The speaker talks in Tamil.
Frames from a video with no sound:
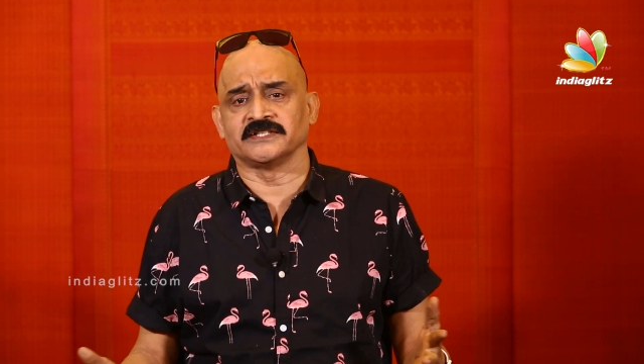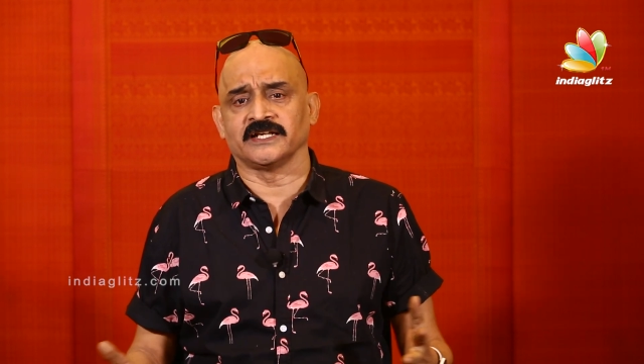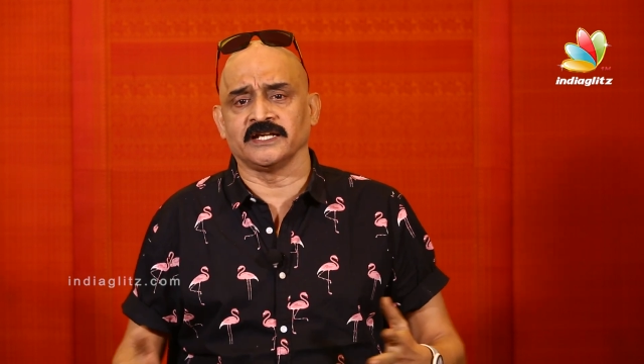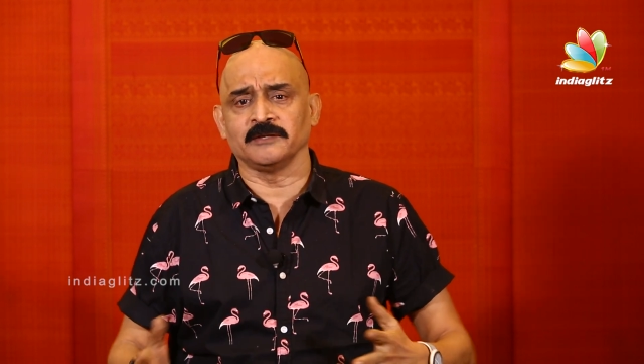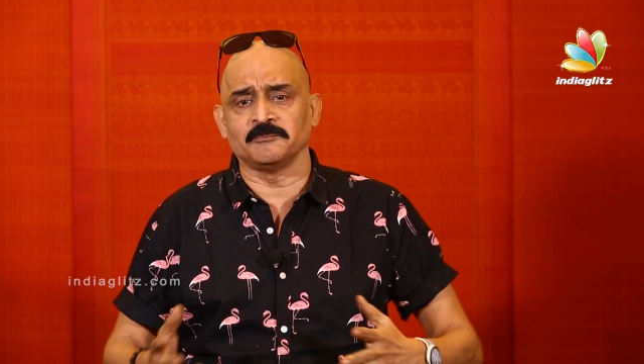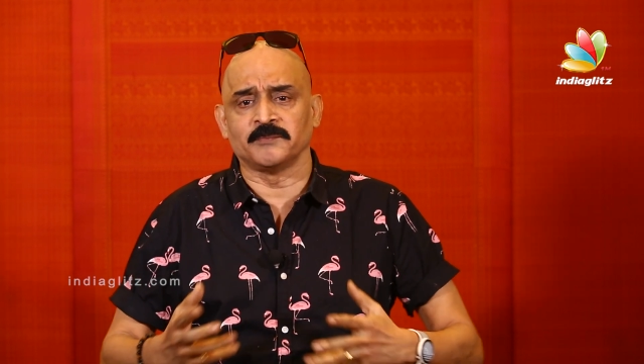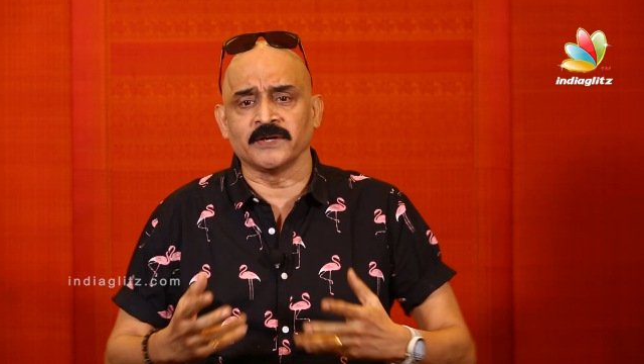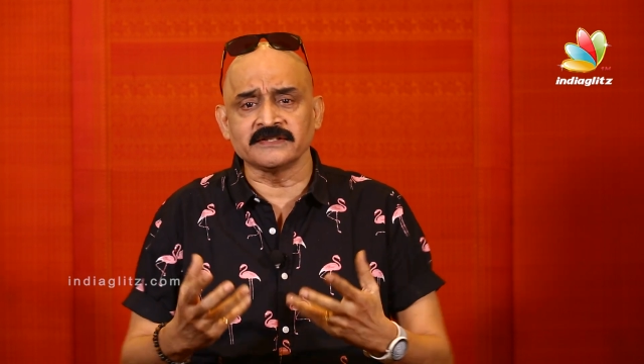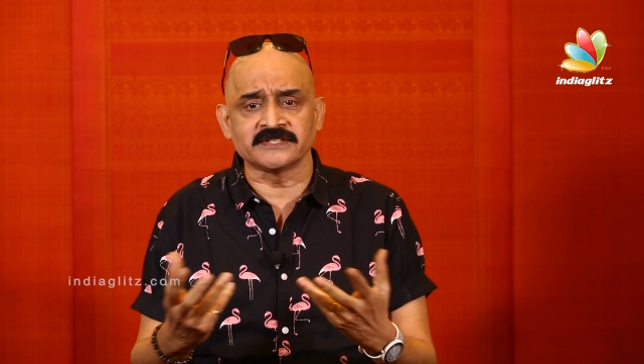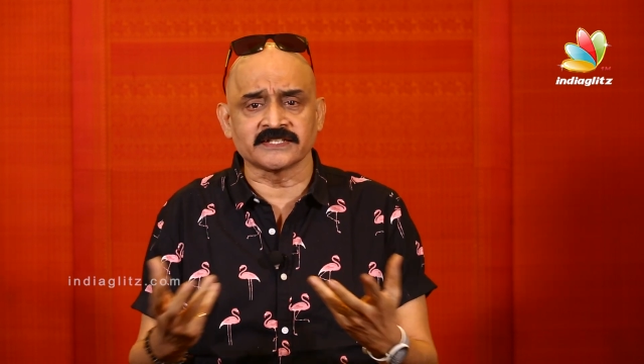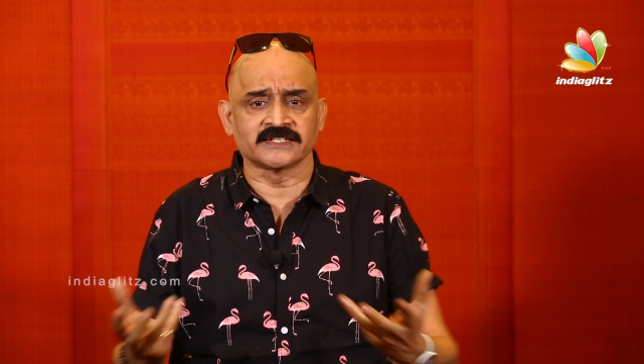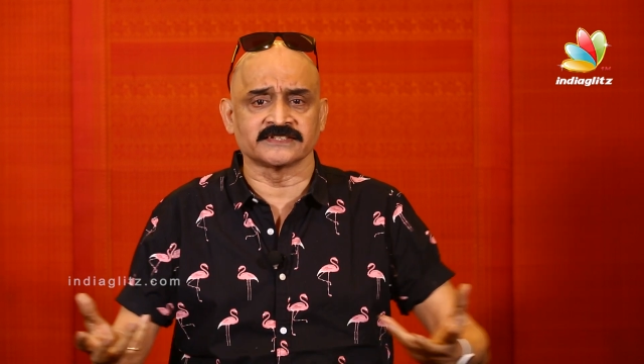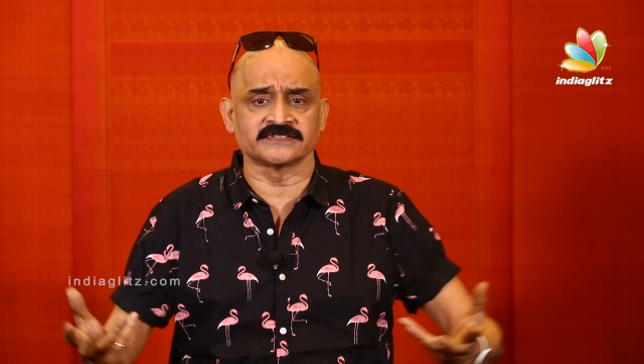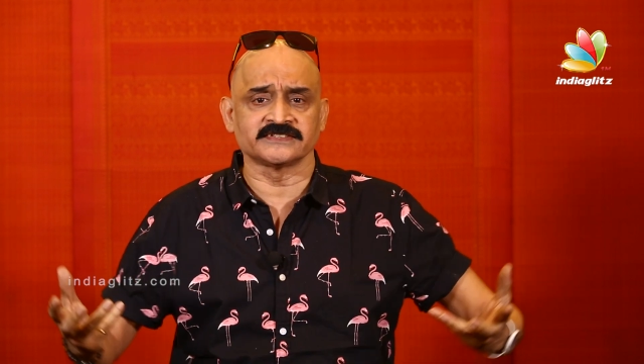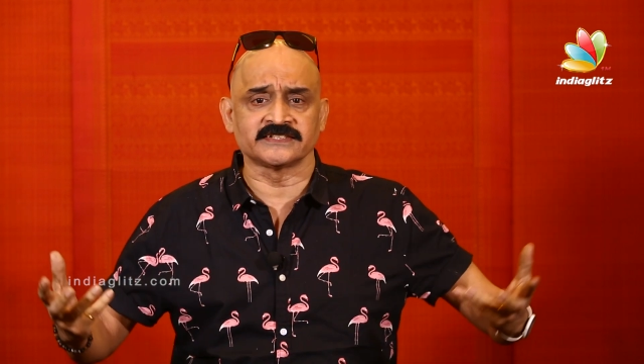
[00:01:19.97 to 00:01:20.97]
சரி
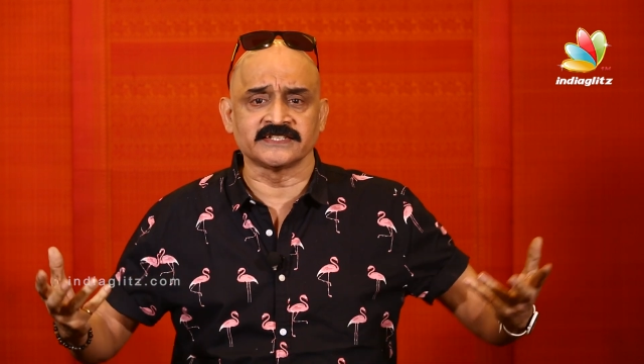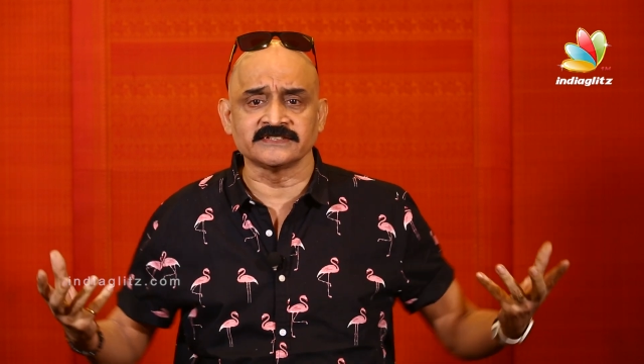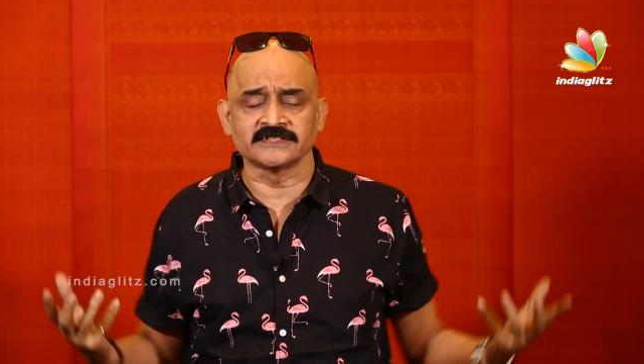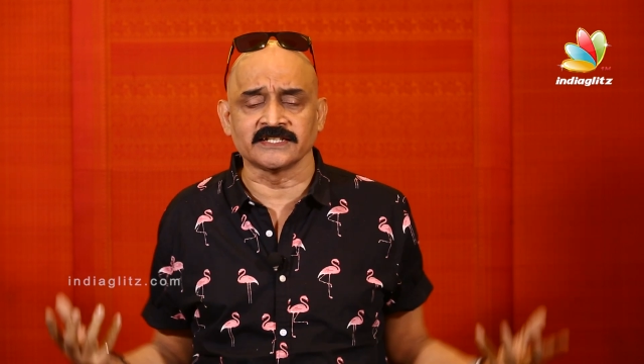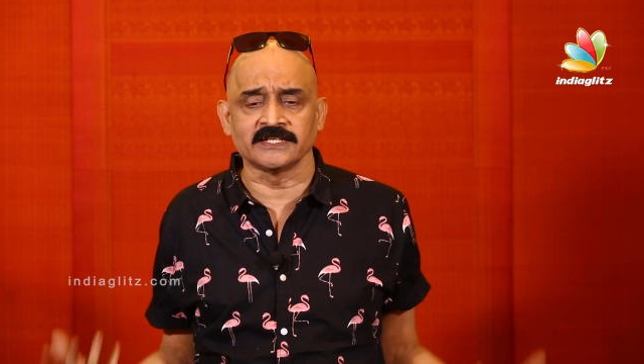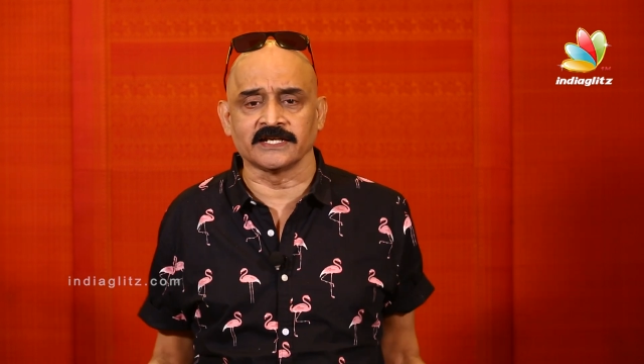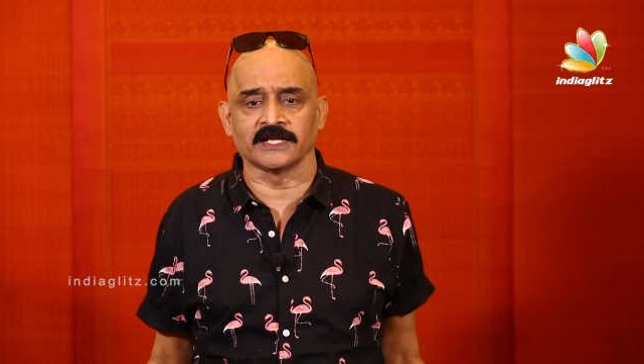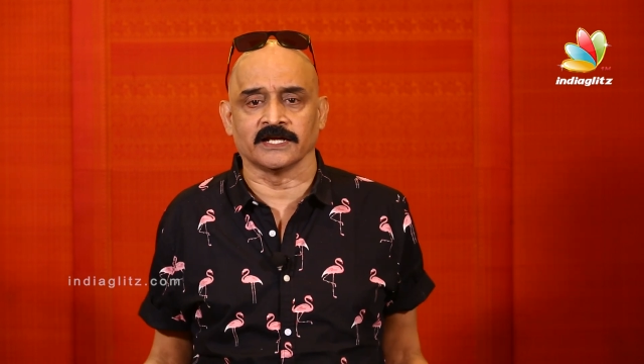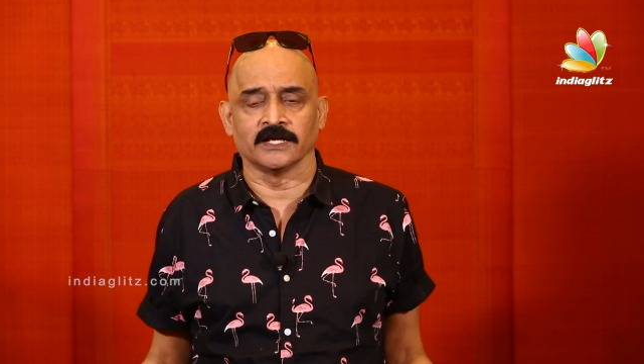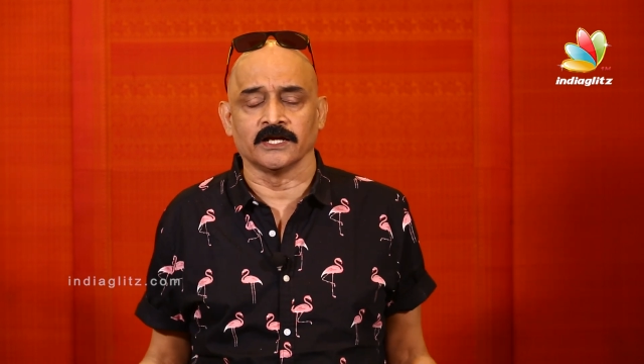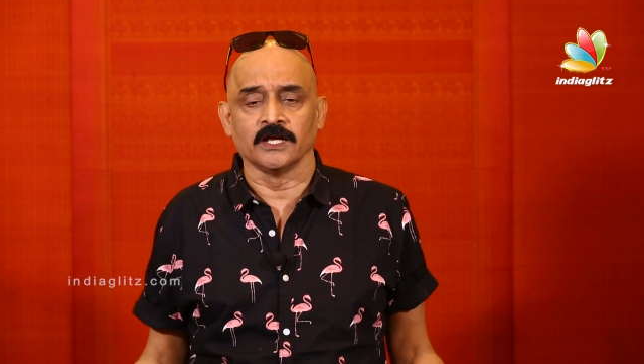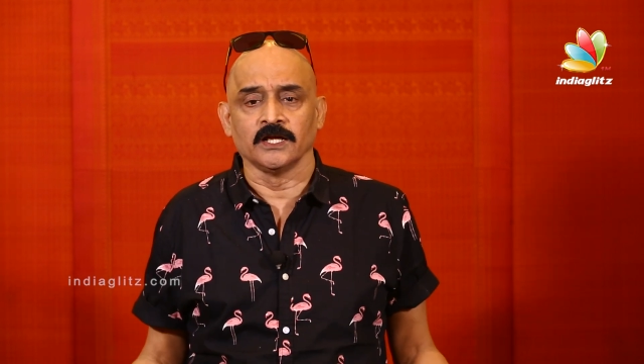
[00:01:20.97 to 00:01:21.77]
பேசிக் நெசசிட்டிஸ் இல்லை